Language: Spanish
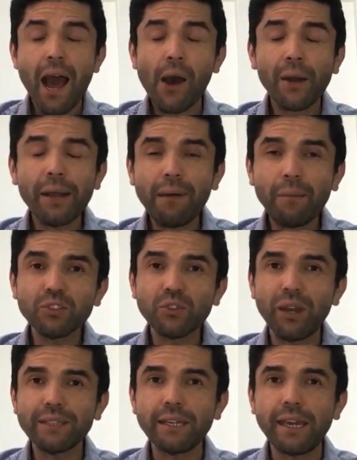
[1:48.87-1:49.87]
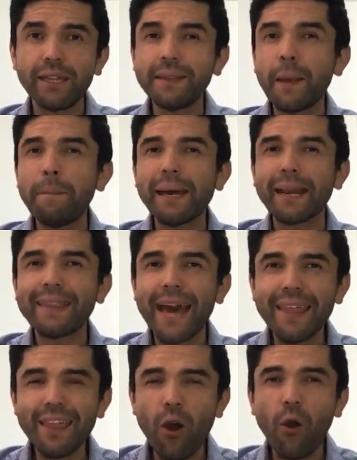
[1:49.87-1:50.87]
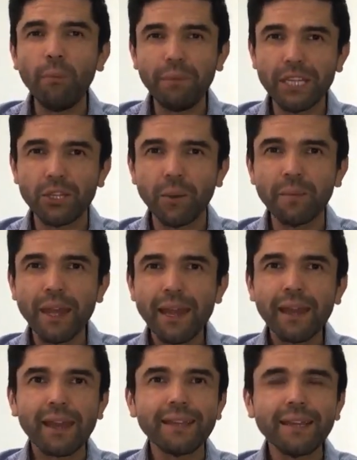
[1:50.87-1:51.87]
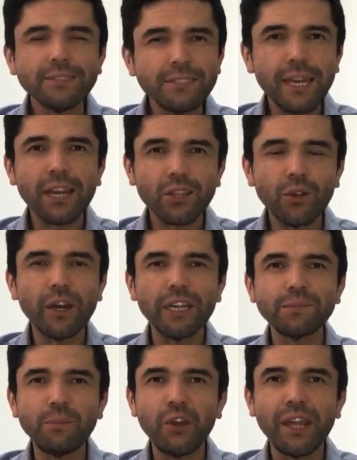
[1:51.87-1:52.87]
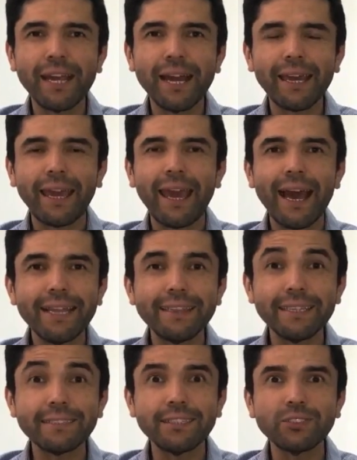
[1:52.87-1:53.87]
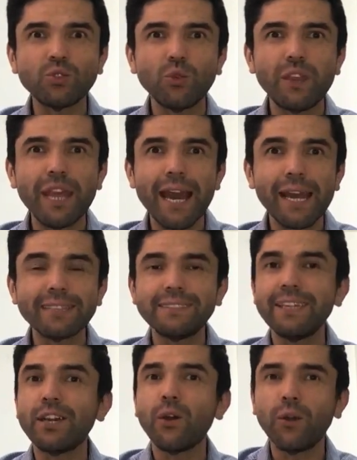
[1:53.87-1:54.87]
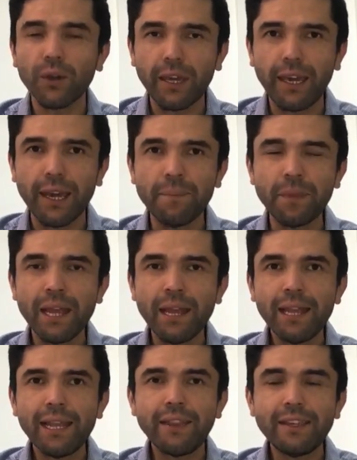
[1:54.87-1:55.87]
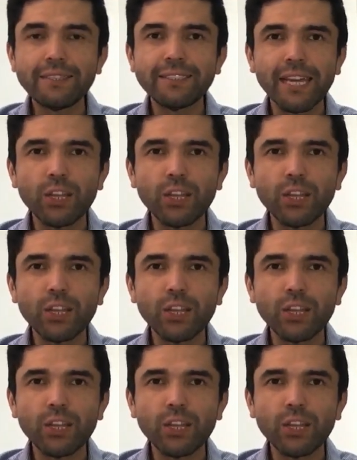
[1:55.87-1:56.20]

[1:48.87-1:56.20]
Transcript: Ahora vamos con la siguiente, ¿verdad o mito? ¿Qué tan cierto es, Mónica, que antes de estudiar psicología le diste